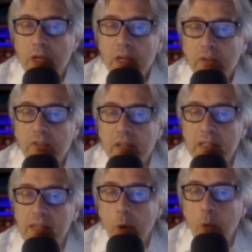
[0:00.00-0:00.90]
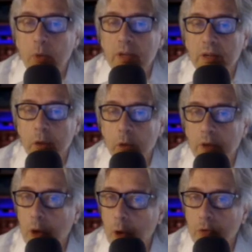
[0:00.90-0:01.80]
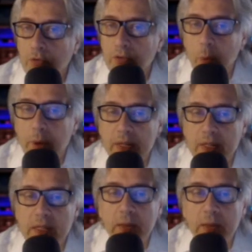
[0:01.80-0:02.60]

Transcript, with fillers: senza ulteriori conseguenze.